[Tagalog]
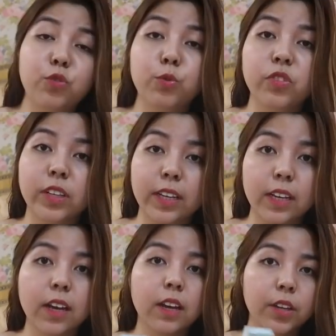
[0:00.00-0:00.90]

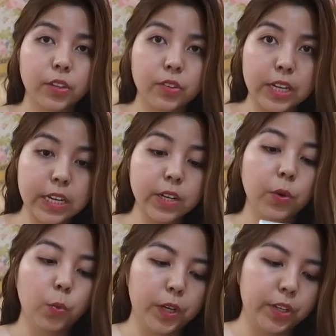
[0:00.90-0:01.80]
choosing three
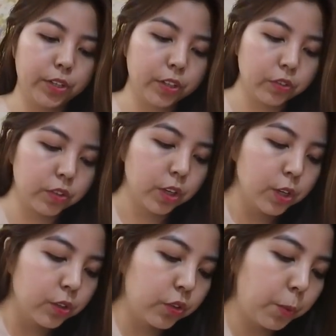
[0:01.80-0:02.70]
winners.
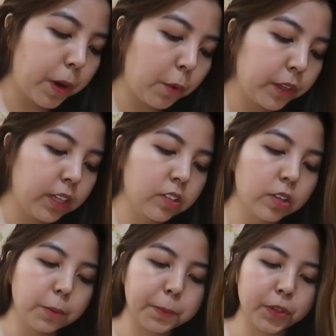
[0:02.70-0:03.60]
So, bawat
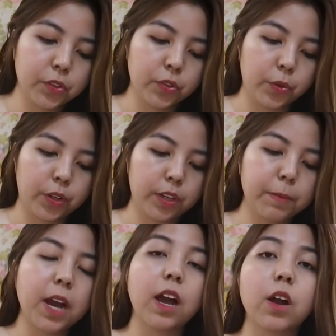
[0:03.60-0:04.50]
isang
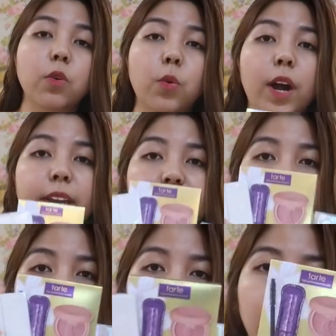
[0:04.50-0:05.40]
person makakakuha
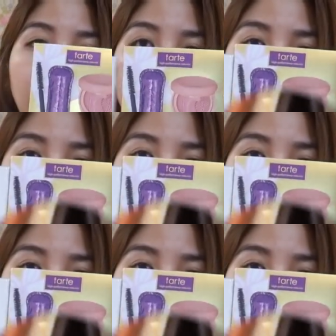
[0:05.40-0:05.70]
ng ganito.